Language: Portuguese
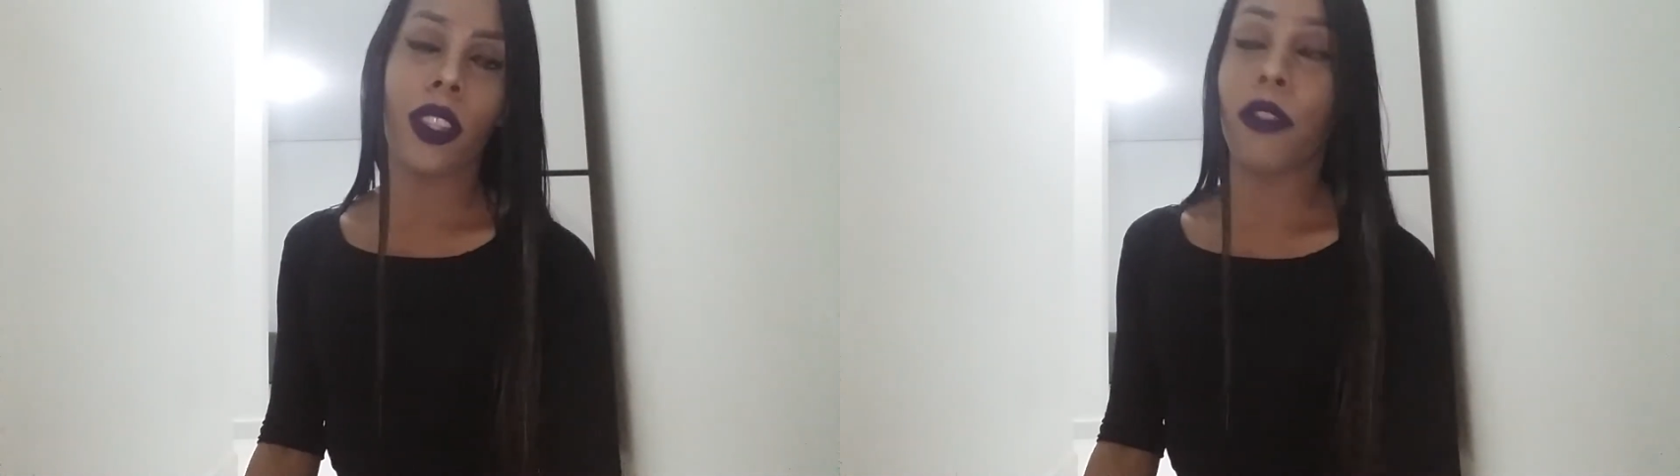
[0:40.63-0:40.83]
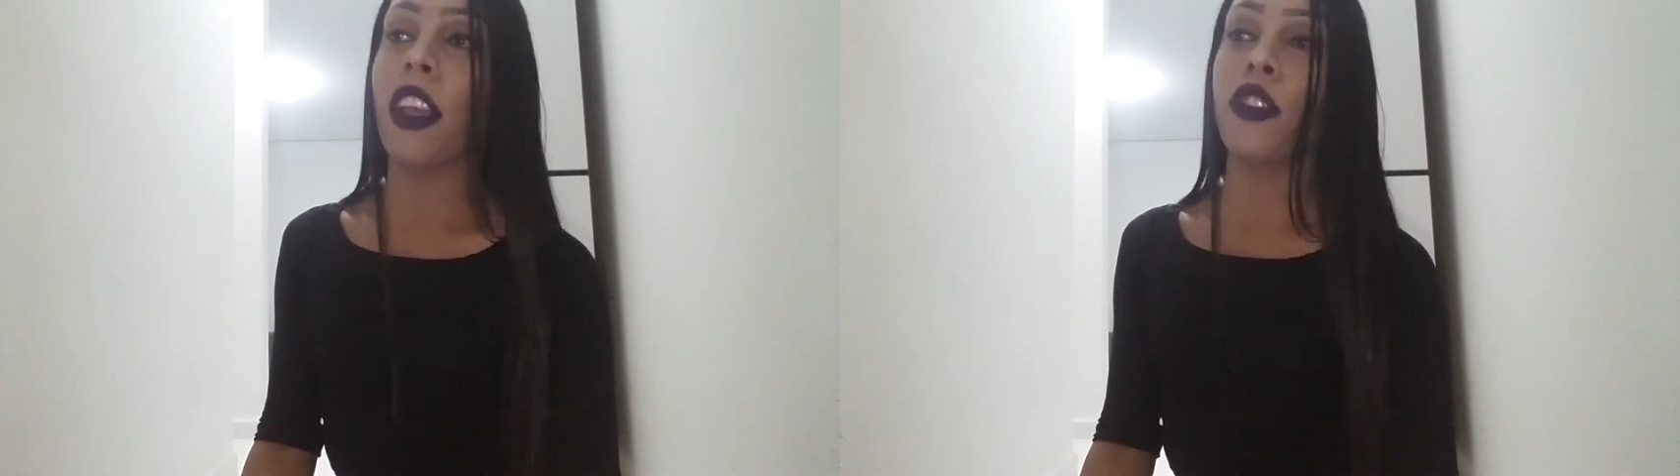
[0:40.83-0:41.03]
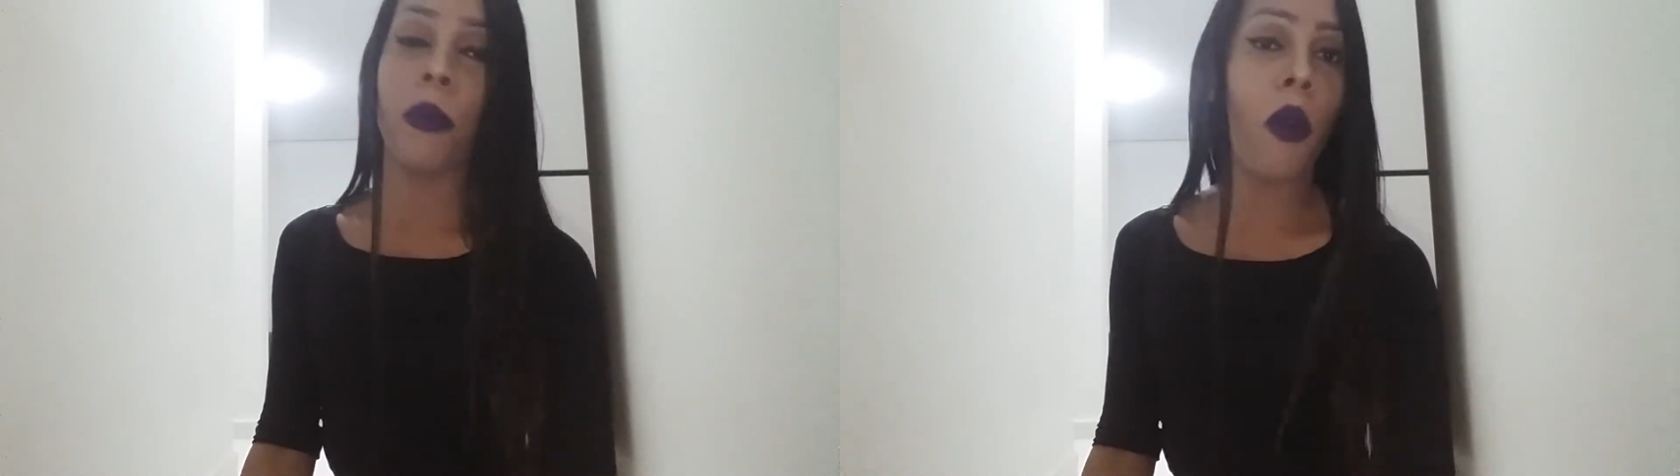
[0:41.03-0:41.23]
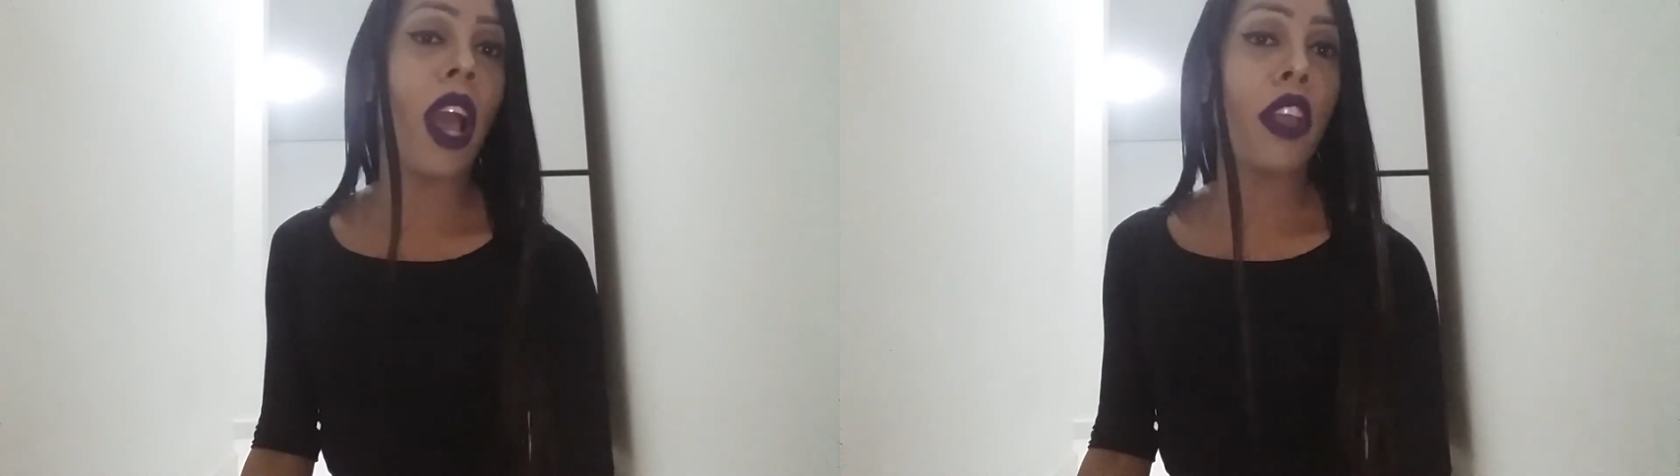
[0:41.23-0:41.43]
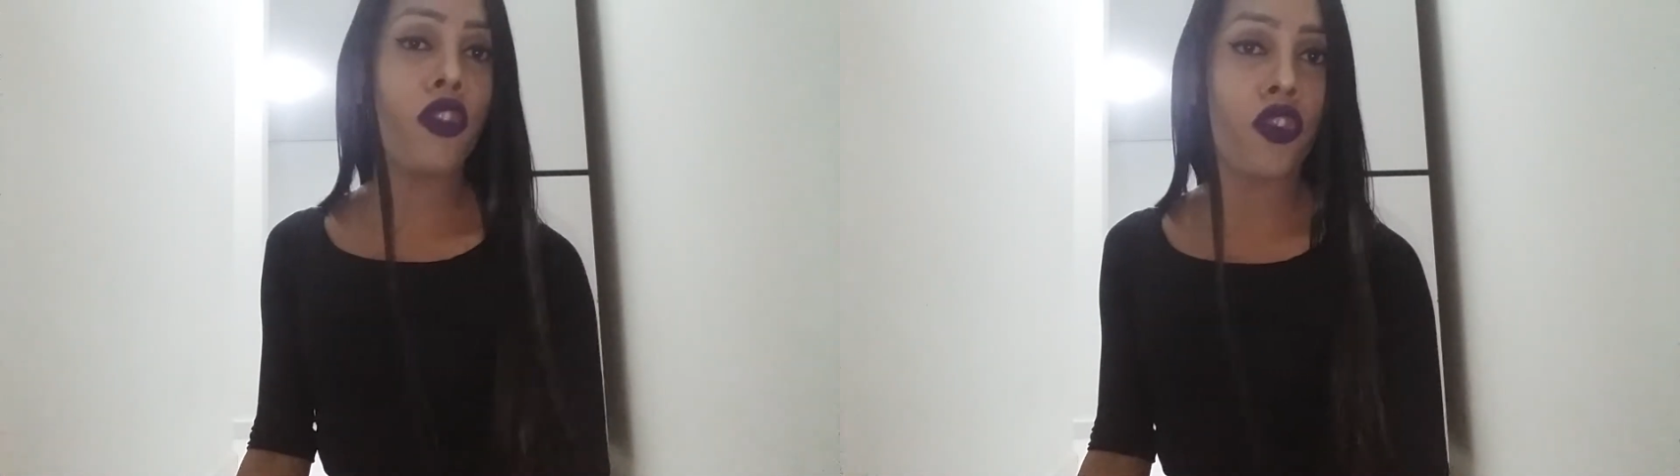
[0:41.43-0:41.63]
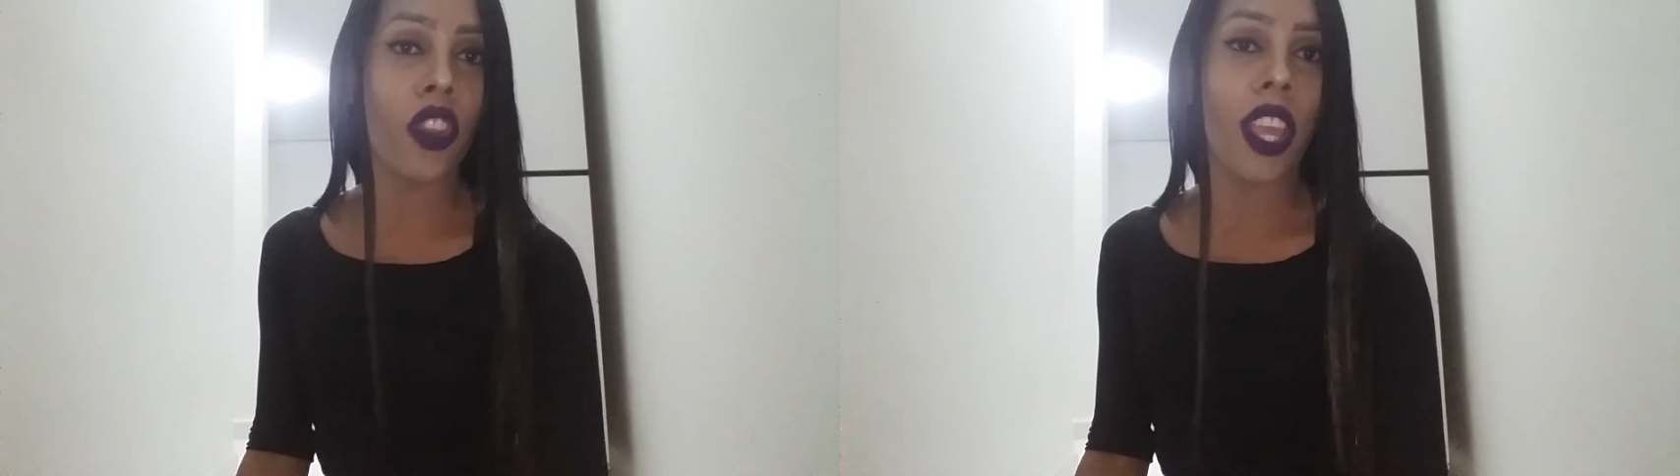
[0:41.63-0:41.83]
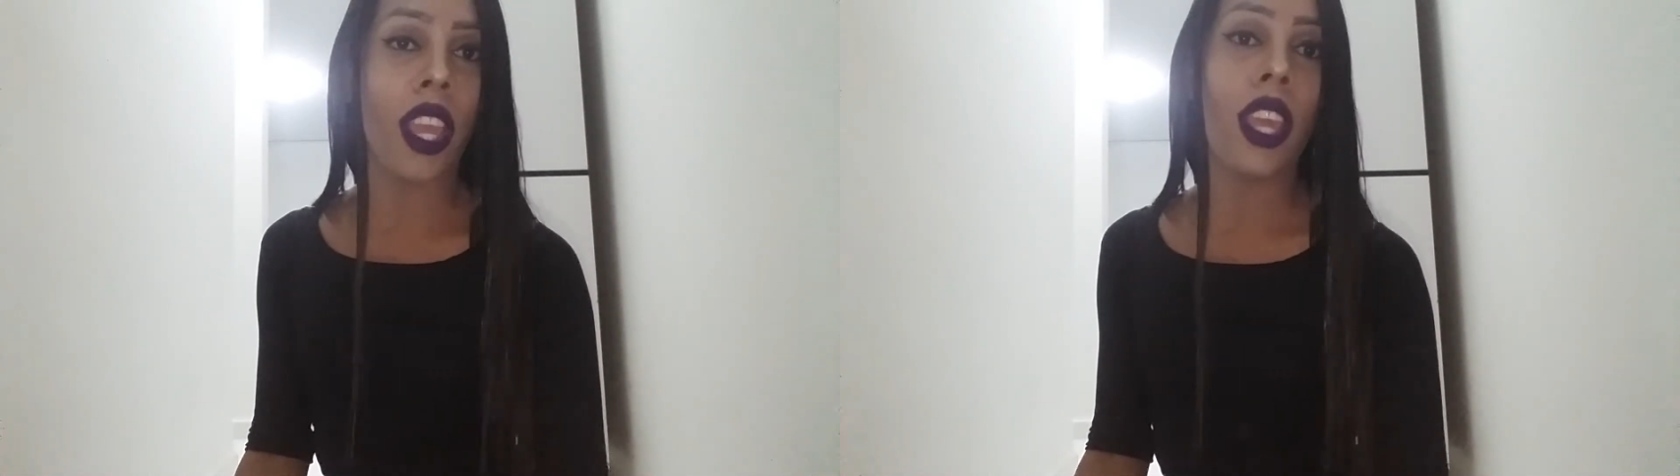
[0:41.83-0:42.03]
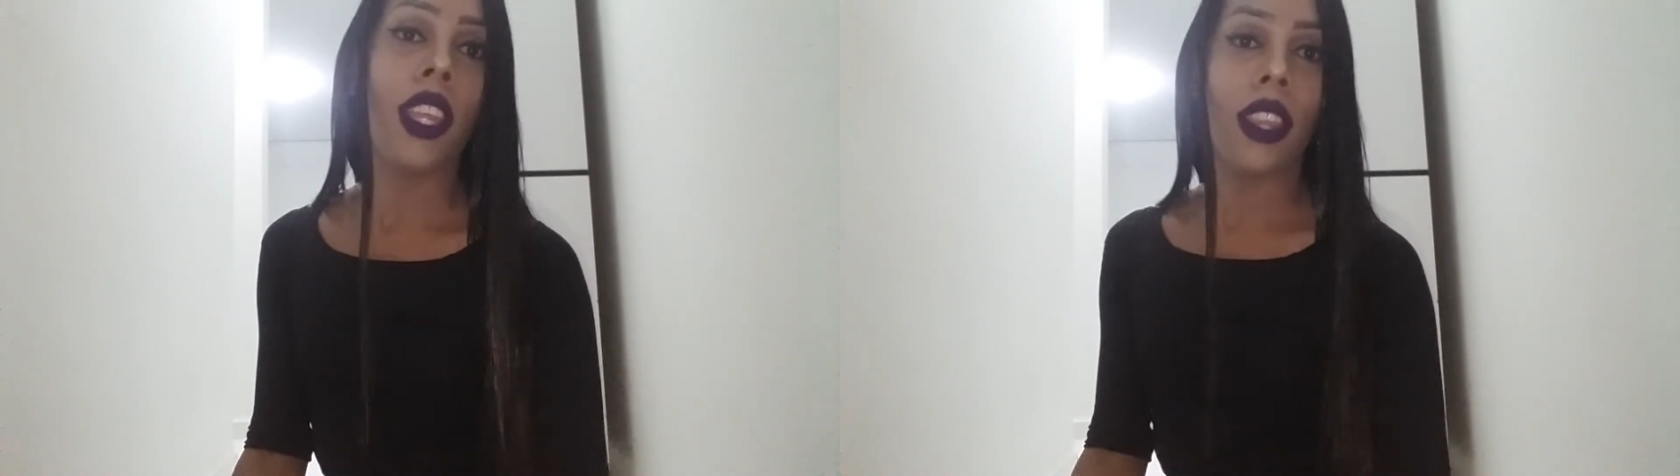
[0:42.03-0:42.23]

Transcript: Se tivesse um bom cachê,